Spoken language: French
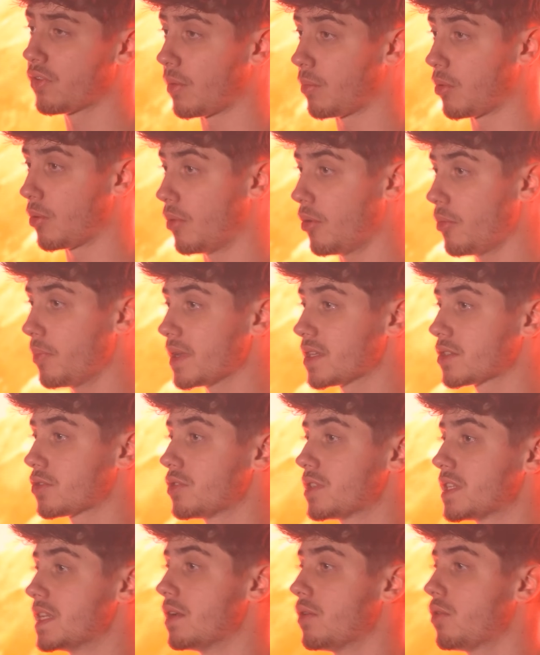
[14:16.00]
simplement parce
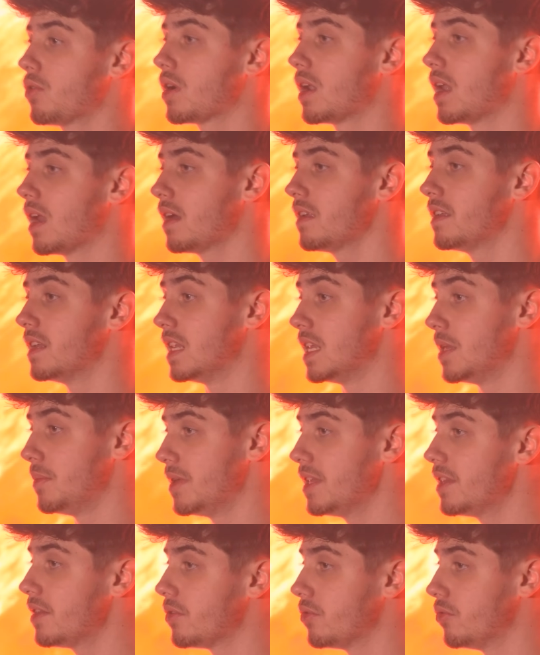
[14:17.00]
que c'est au-delà des
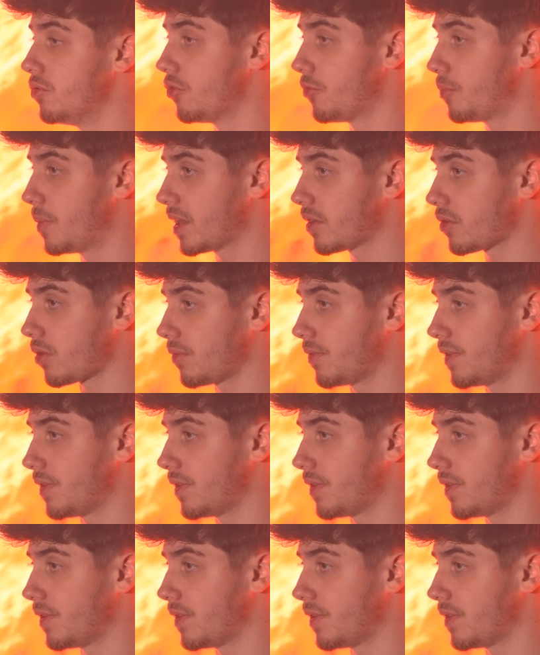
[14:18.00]
limites du spectre